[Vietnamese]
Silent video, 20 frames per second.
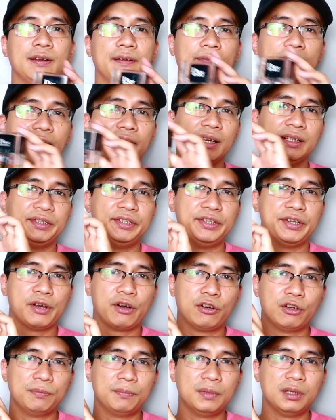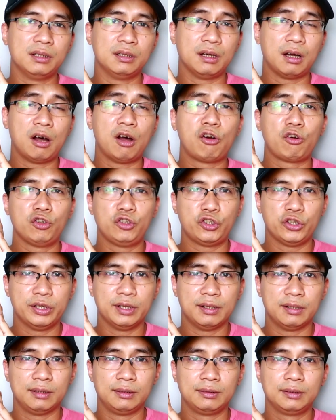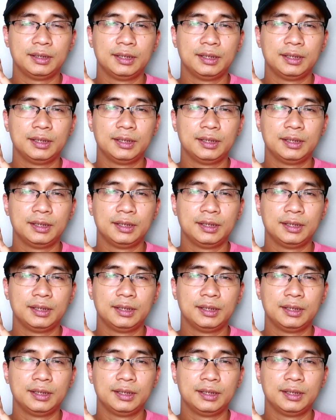và Dior Homer Original